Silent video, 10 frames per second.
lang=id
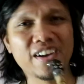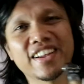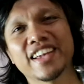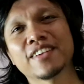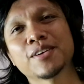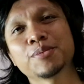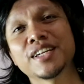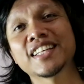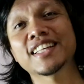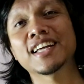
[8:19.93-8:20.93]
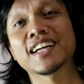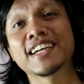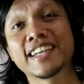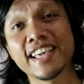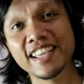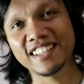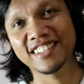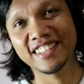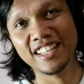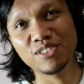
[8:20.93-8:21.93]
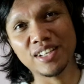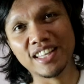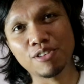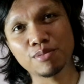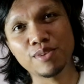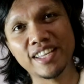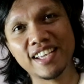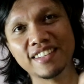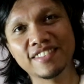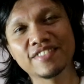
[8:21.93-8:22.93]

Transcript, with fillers: okay. kemudian kita ke D D sudah tahu semua ya